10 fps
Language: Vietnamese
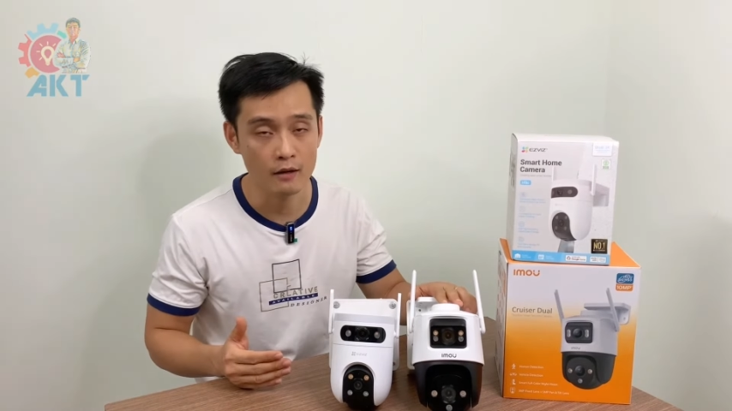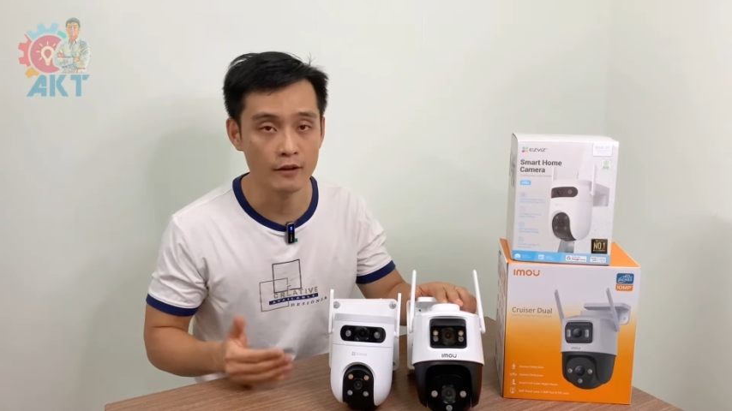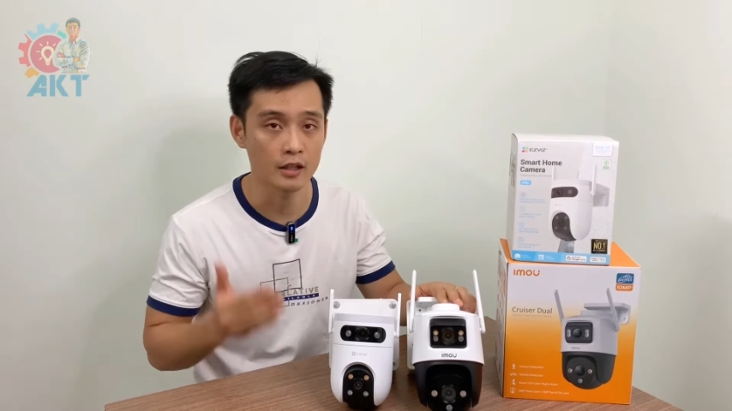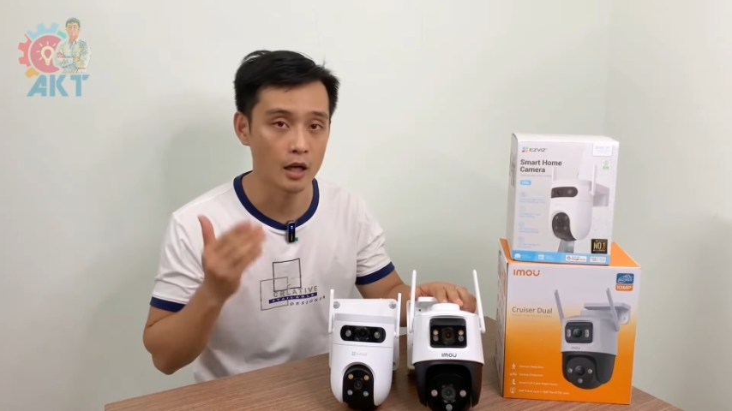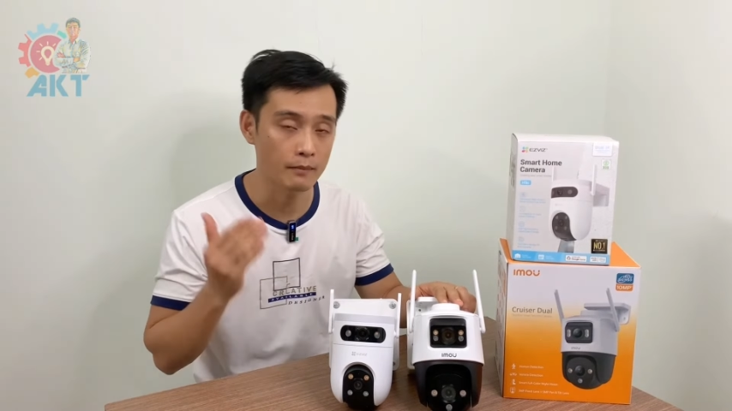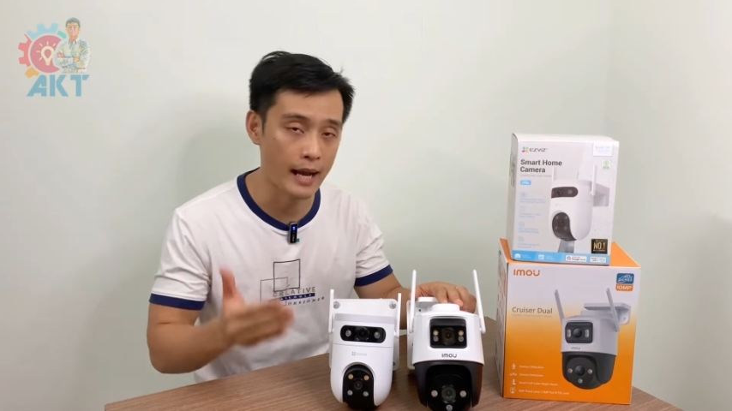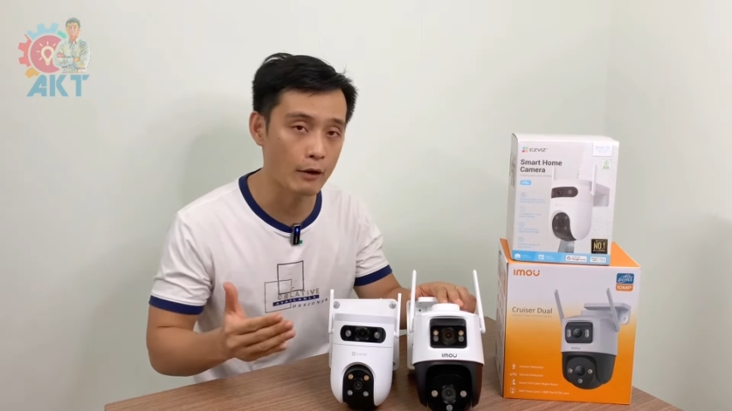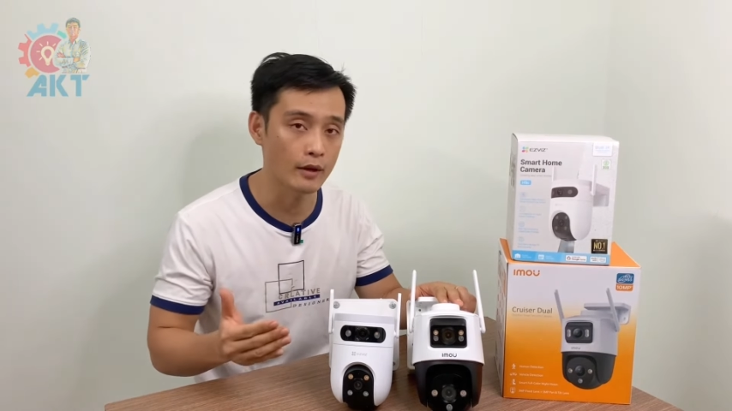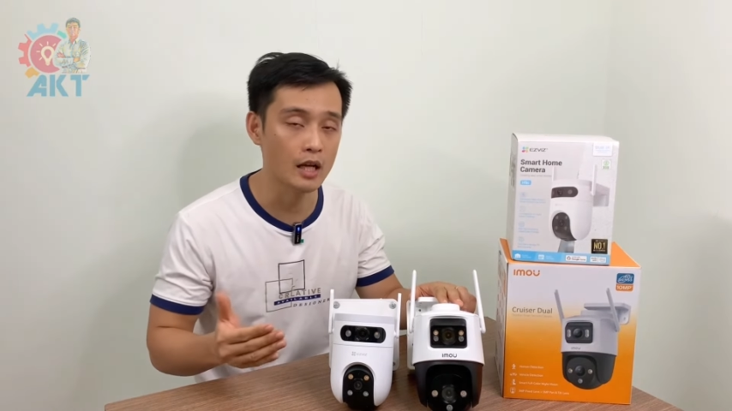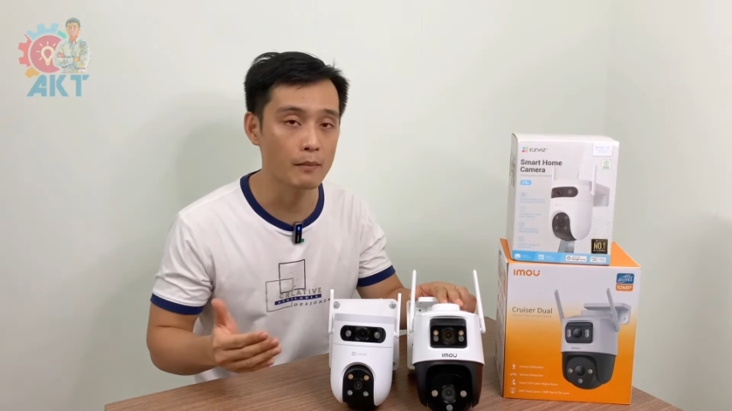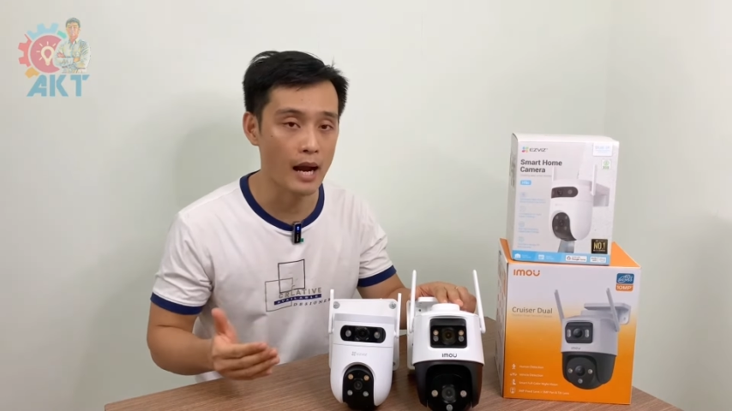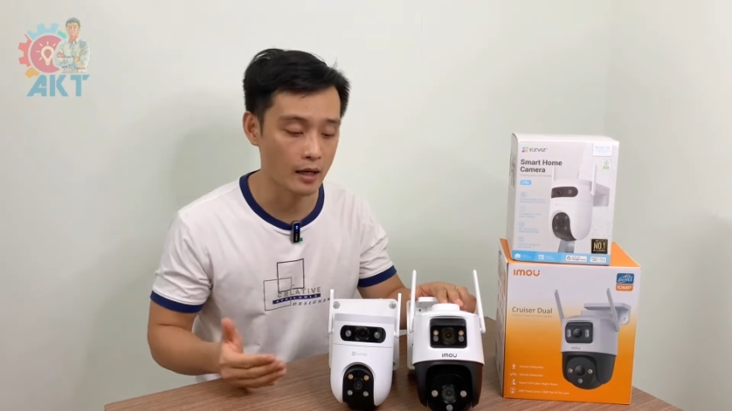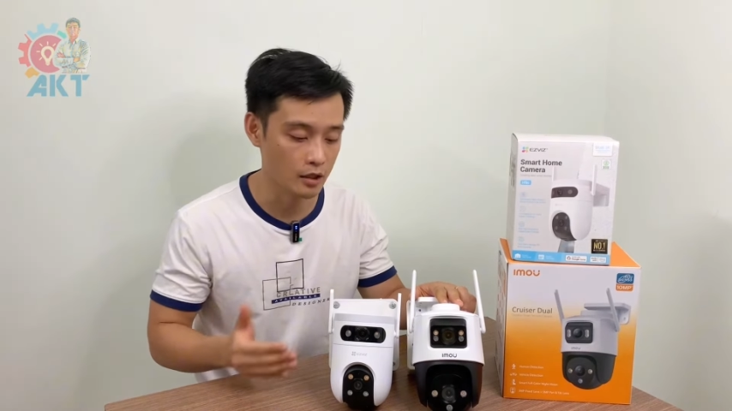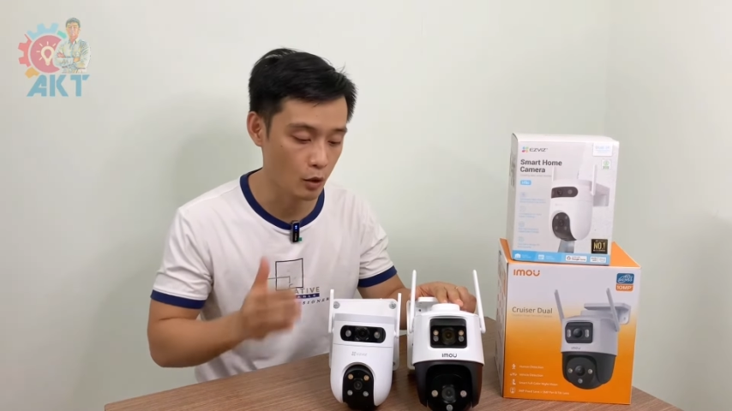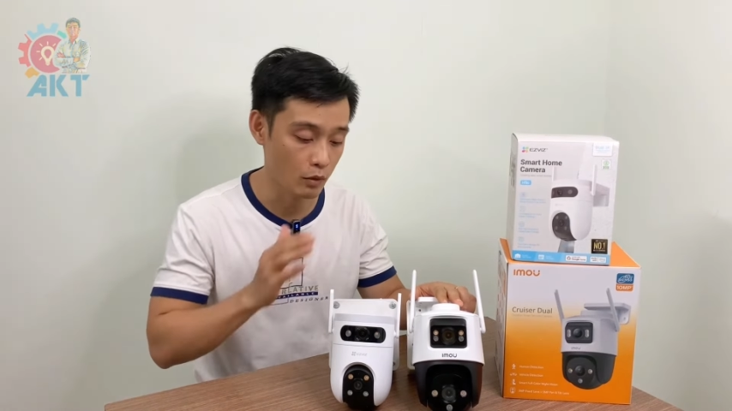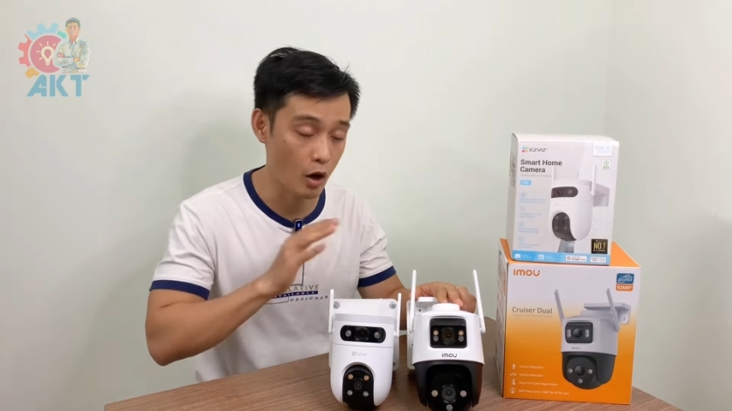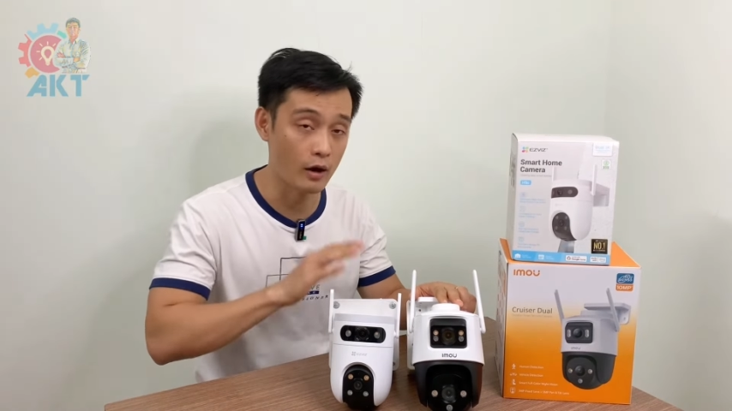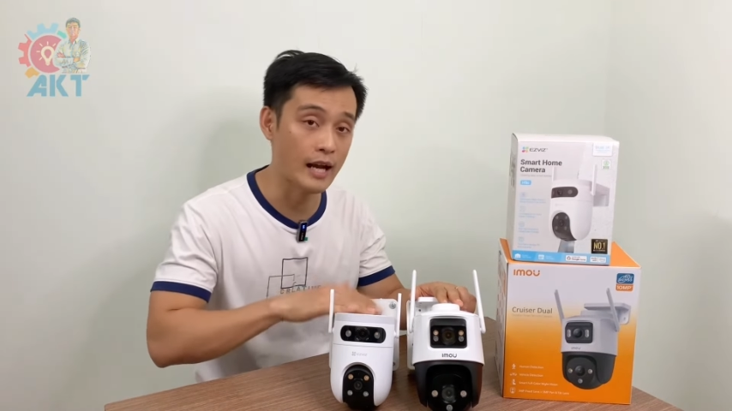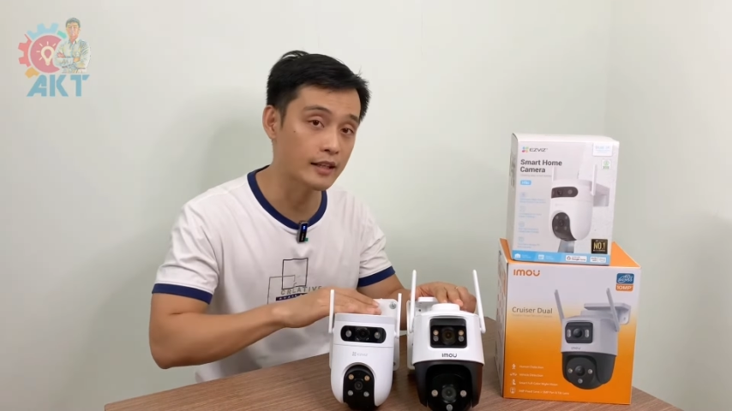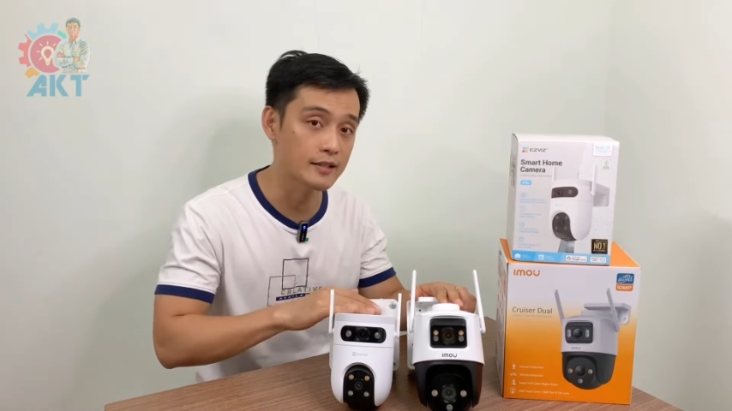và trường hợp nào là các bạn nên dùng con
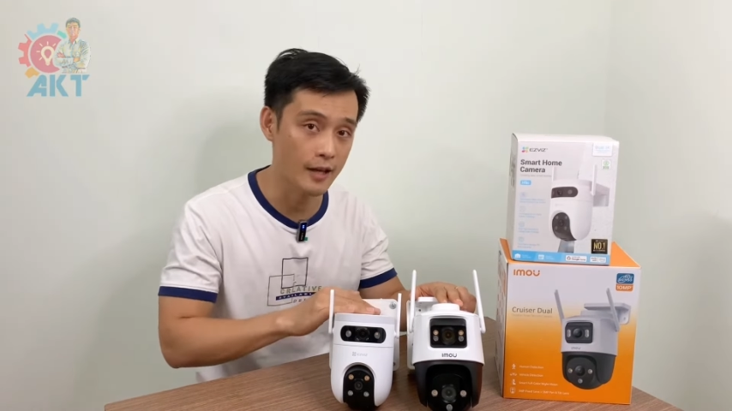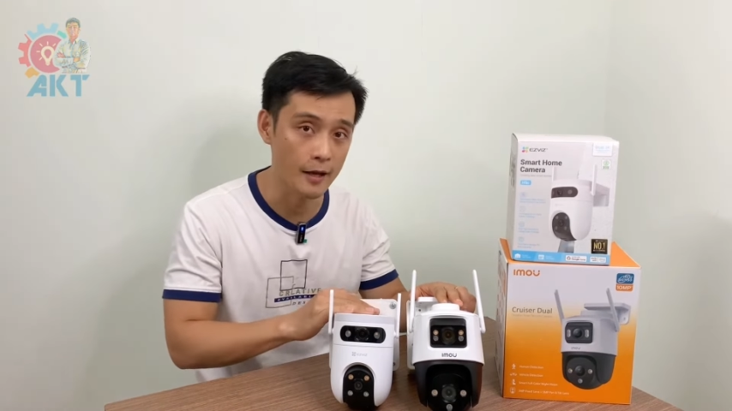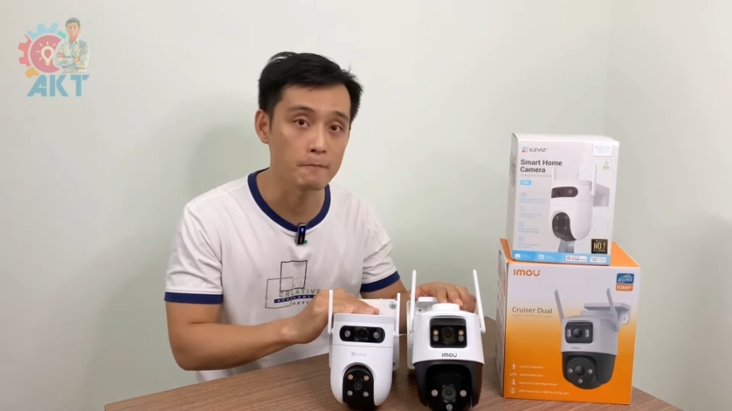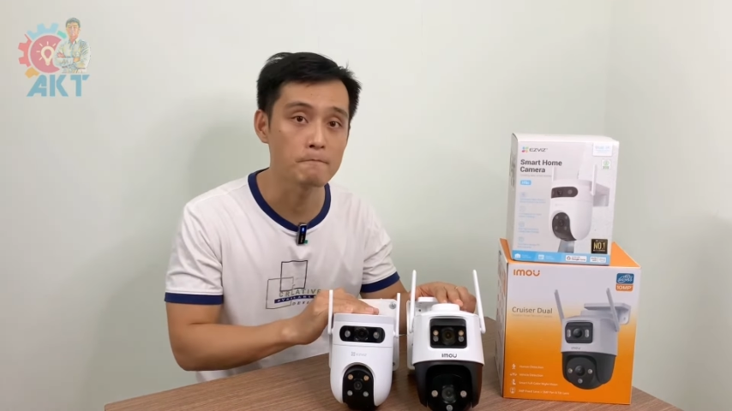H9C